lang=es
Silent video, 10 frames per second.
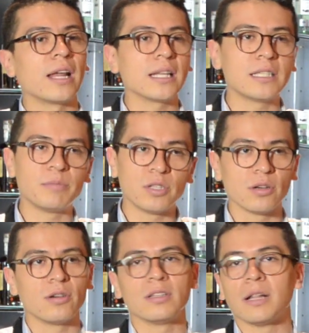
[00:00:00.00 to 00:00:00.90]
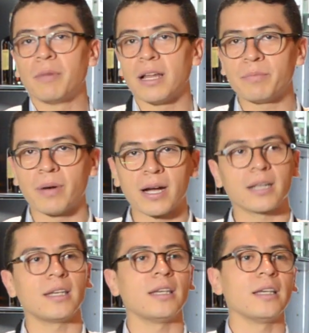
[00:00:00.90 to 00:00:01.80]
la recepción, el ballet
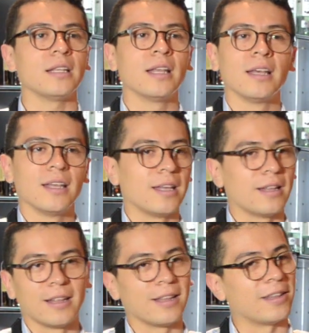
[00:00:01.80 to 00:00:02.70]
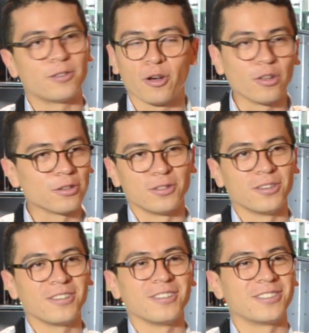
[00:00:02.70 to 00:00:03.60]
parking, todos,
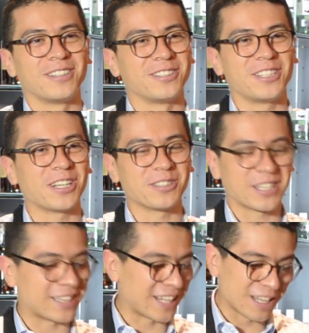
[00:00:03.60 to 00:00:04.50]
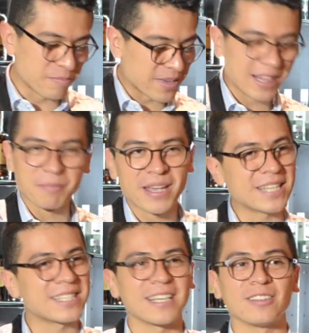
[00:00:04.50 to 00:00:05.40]
¿no? Los, chicos que te limpian la
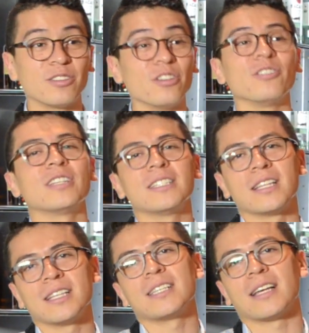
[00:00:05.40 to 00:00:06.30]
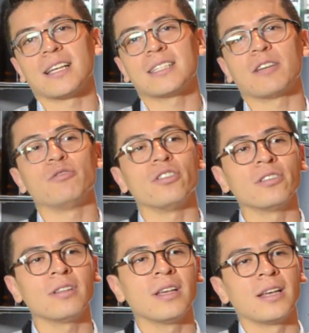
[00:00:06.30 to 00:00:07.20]
mesa, todos hacen esa, esa
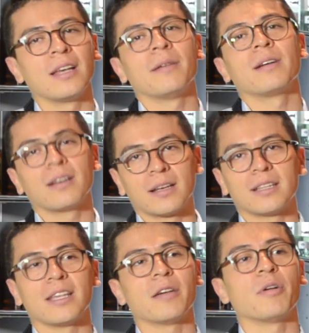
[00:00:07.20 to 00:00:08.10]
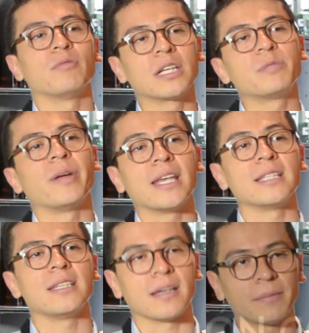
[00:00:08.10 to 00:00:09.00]
unión que te lleva a una
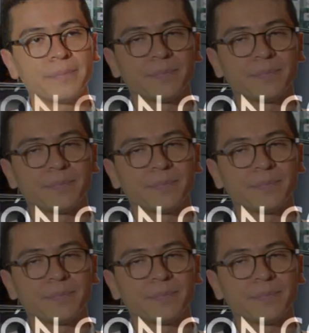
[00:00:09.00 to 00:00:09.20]
experiencia.